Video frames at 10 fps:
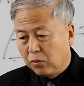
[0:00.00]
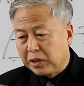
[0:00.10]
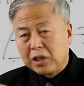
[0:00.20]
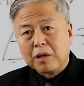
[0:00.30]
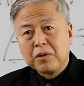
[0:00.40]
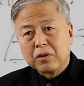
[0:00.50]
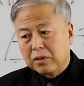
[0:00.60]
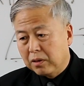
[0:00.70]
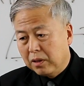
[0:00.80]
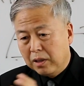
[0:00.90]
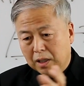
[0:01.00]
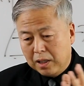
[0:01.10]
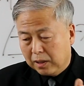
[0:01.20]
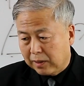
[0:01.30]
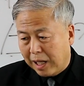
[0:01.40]
왜냐하면
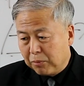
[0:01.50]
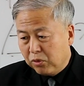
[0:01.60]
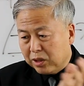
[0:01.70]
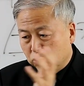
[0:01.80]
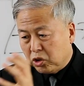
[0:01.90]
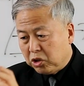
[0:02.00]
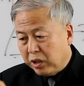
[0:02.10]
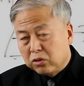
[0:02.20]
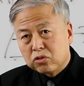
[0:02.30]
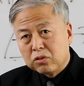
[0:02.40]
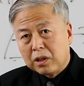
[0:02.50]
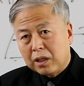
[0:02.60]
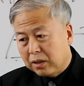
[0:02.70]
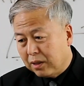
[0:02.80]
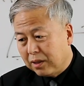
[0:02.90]
나무가 숯이 되는
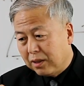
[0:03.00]
순간